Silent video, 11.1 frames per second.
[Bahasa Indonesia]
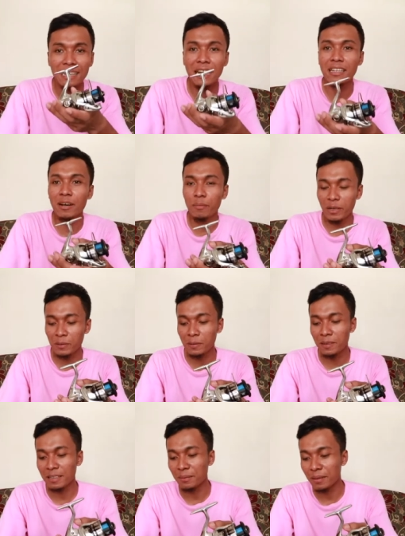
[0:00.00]
lihat HP dulu
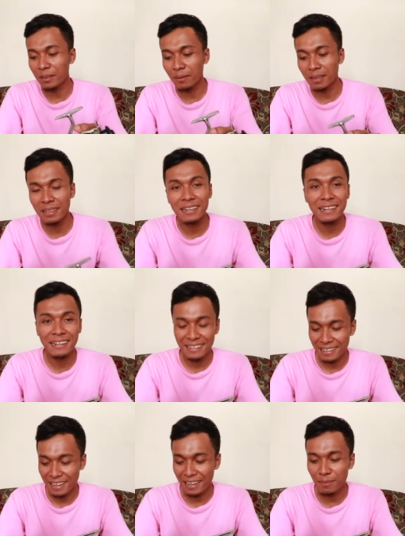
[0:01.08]
ya teman-teman
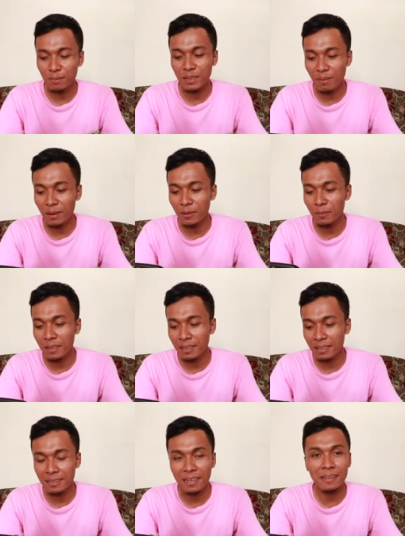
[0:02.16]
harap dimaklumi
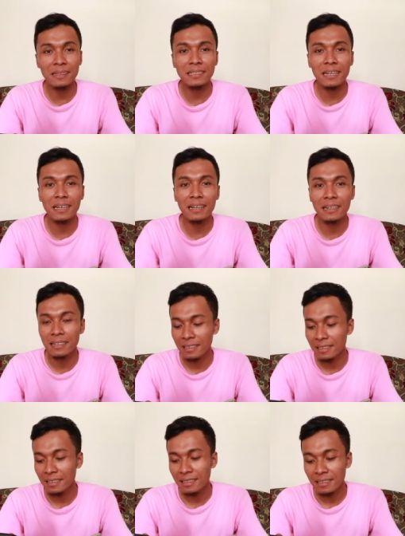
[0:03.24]
nanti saya
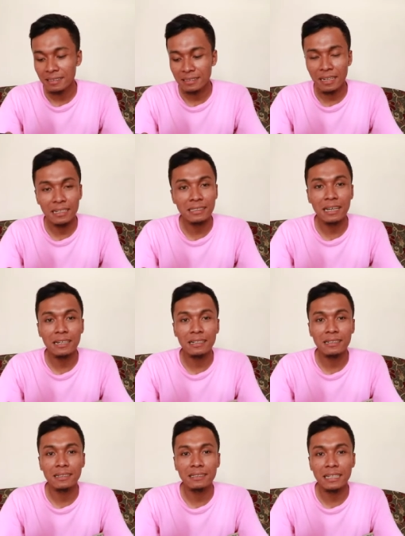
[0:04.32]
jelaskan
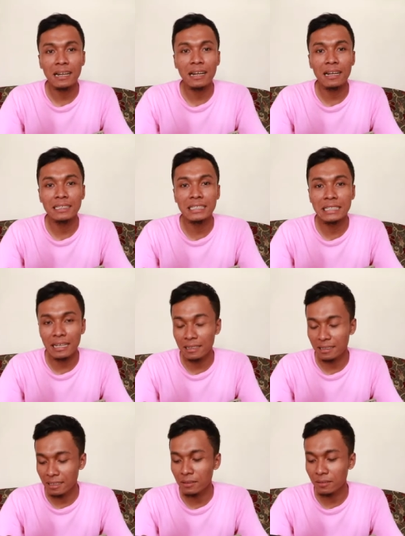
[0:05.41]
secara
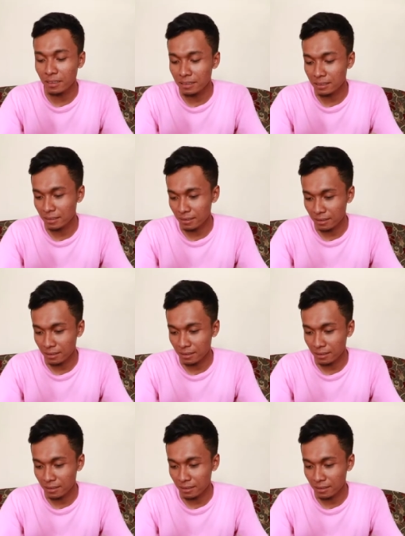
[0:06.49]
singkat gitu guys